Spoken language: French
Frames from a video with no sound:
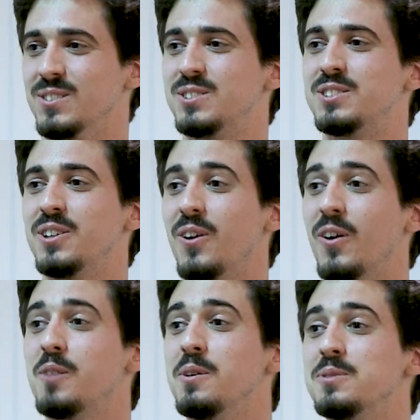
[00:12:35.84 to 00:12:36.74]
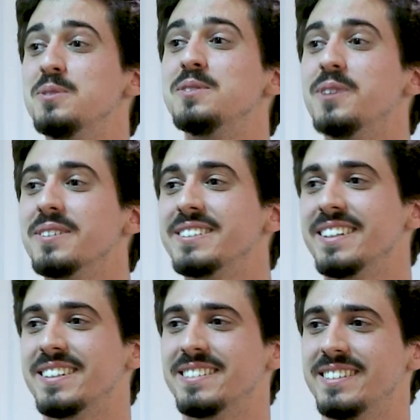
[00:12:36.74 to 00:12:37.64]
Donc selon comment tu stockes
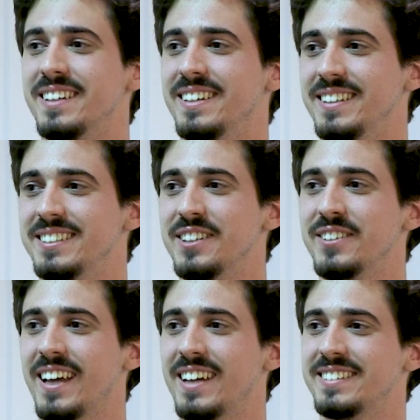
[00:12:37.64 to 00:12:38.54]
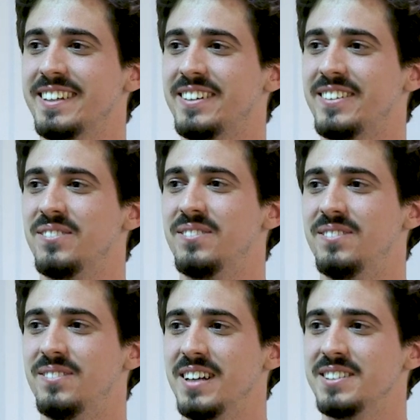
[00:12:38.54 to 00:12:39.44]
tes, tes, chaînes de caractères en
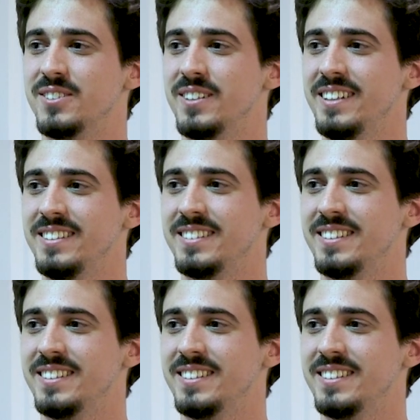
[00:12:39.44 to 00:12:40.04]
base de données,